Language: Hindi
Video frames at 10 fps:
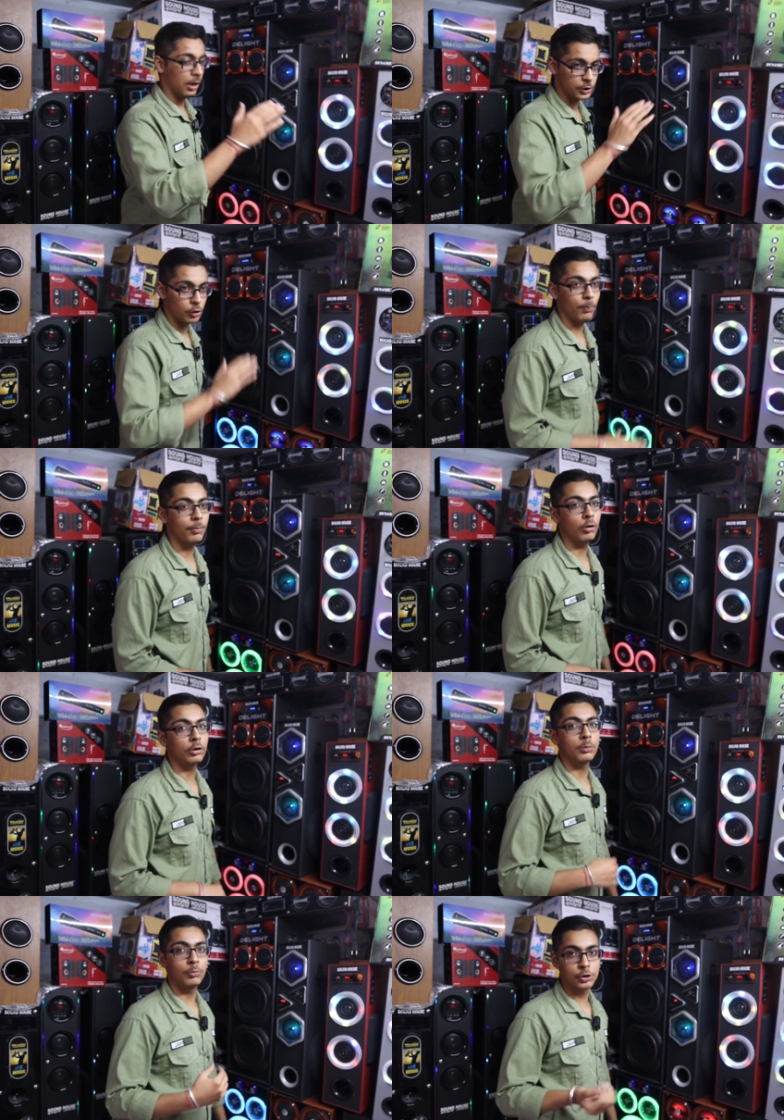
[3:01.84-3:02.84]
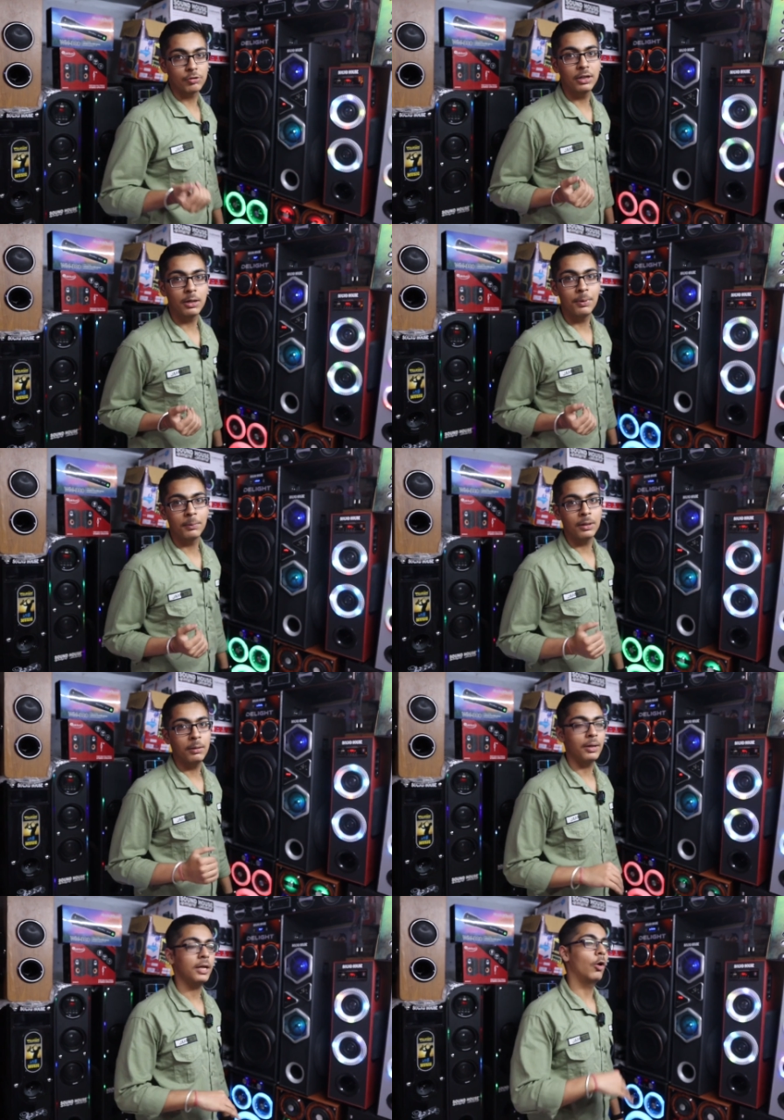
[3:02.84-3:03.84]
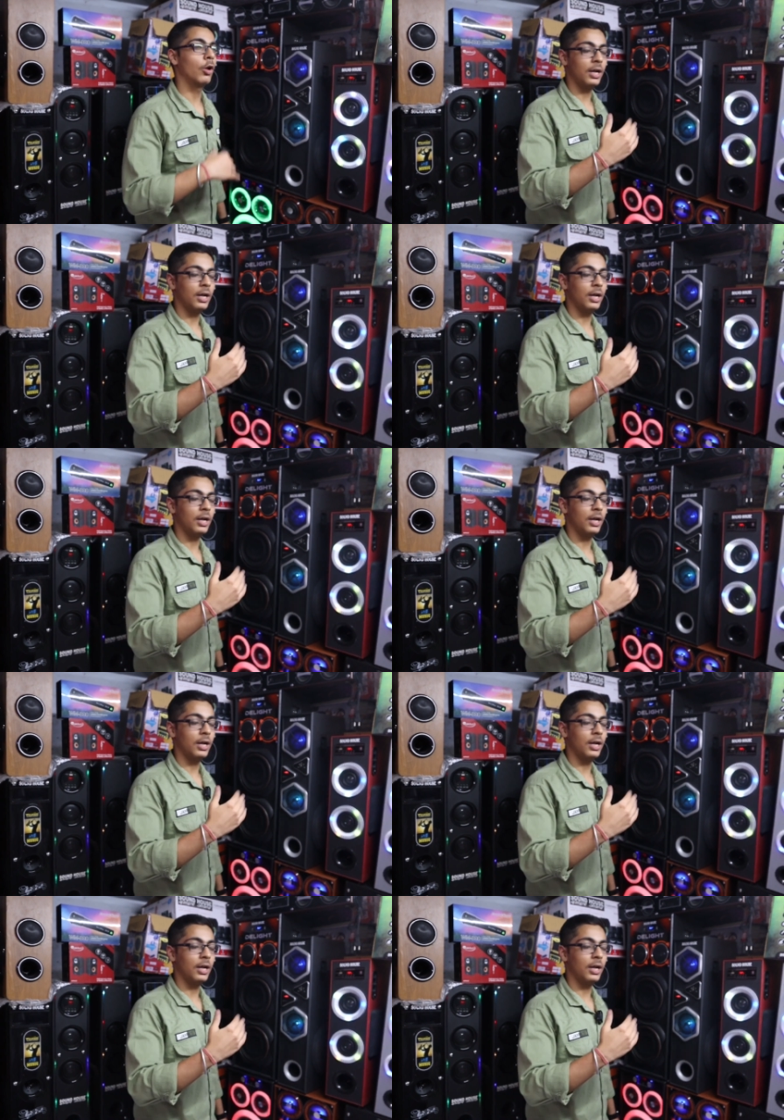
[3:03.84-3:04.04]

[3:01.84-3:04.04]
अगर शॉप पे आओगे तो मोस्ट वेलकम आपका बाकी